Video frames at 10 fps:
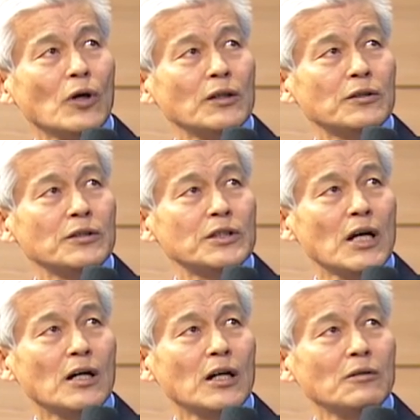같은
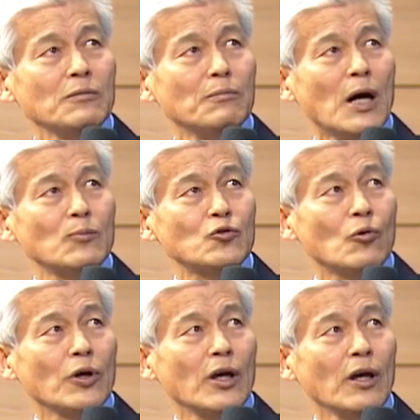착한 마음
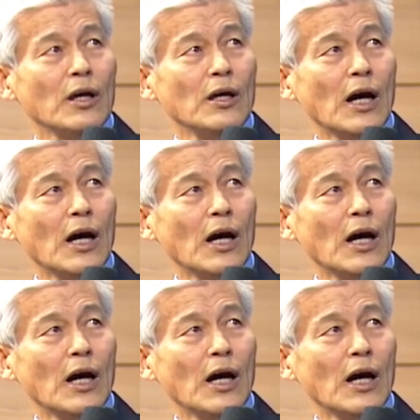속에